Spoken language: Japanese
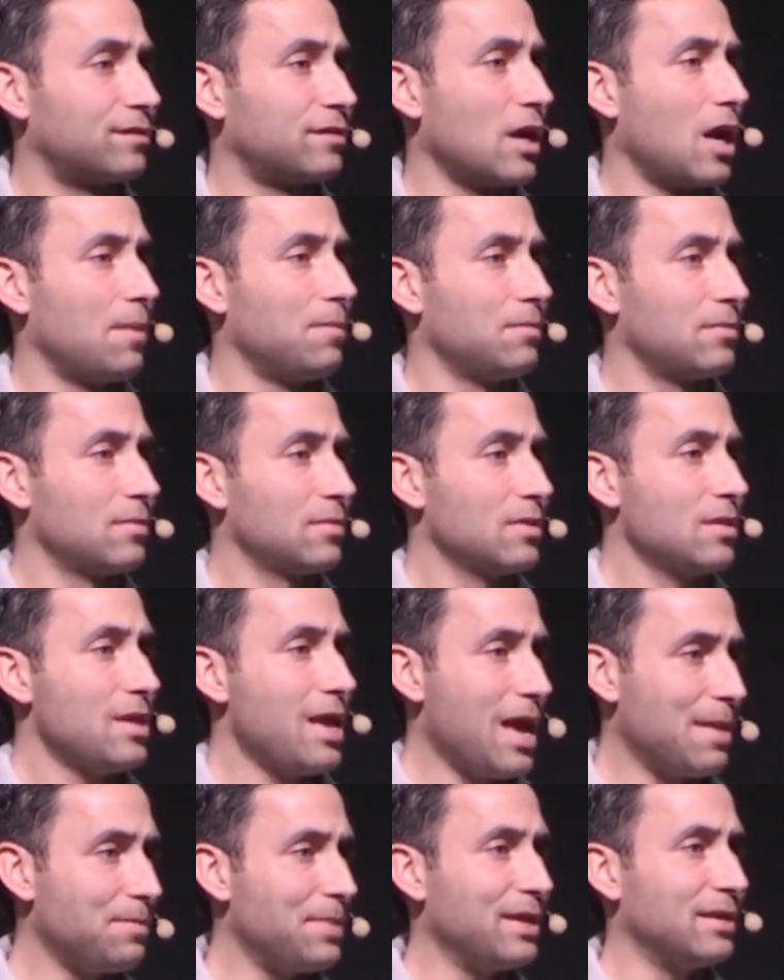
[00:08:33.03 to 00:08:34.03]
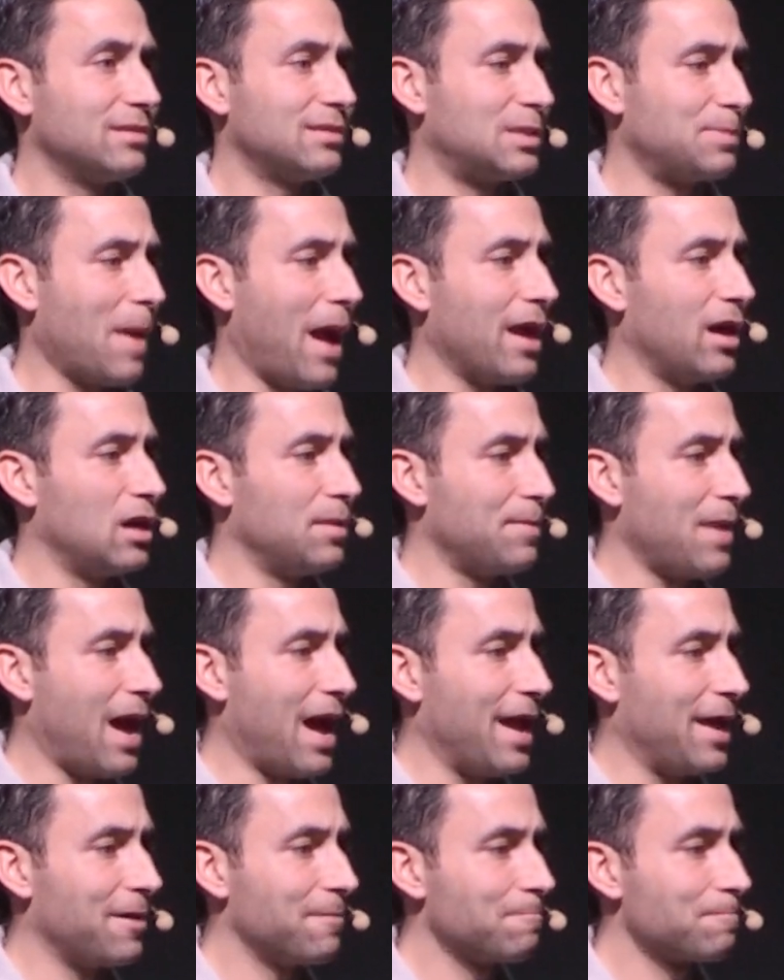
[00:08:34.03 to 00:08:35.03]
皆さんご自身の学びに
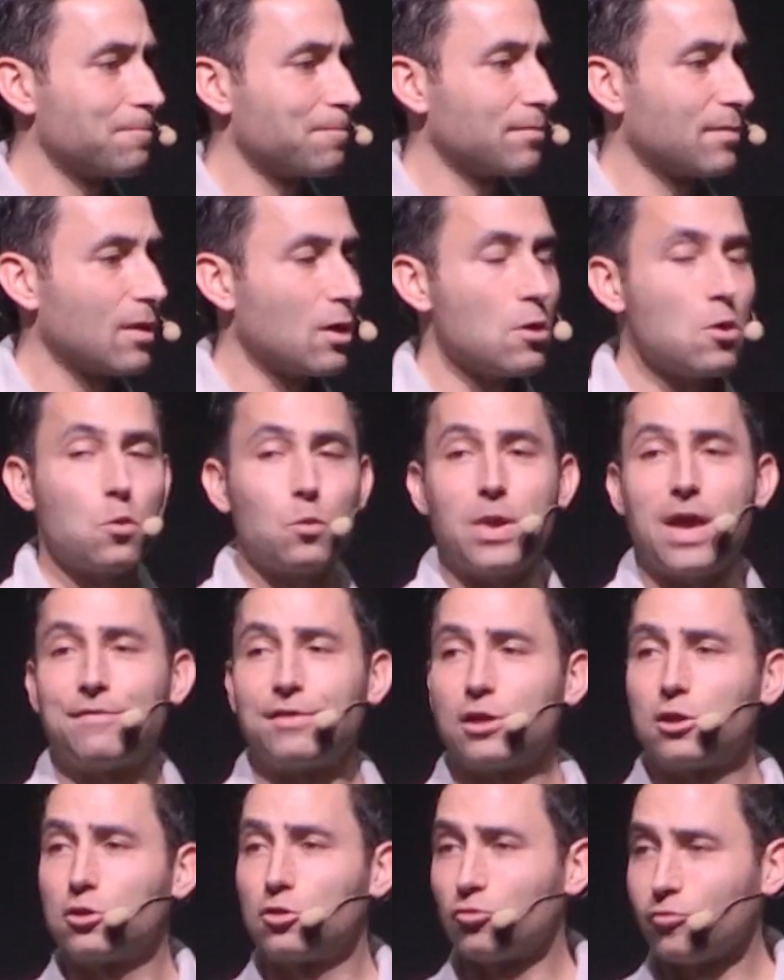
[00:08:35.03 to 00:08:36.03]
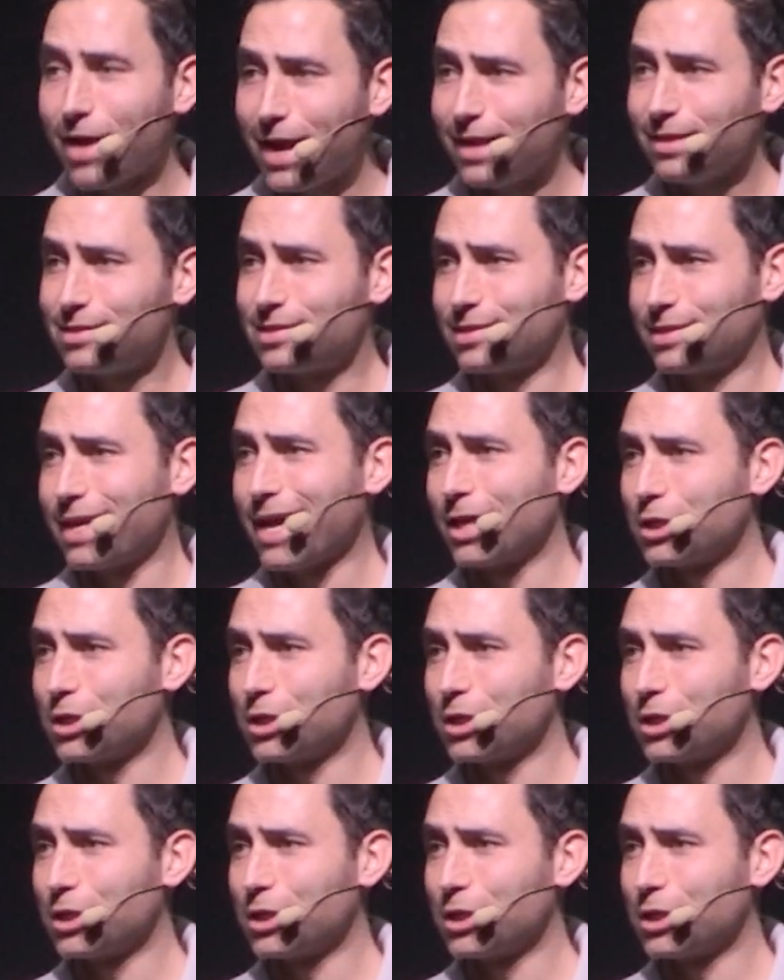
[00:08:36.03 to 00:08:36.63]
つながるようなインスピレーションにつながるよ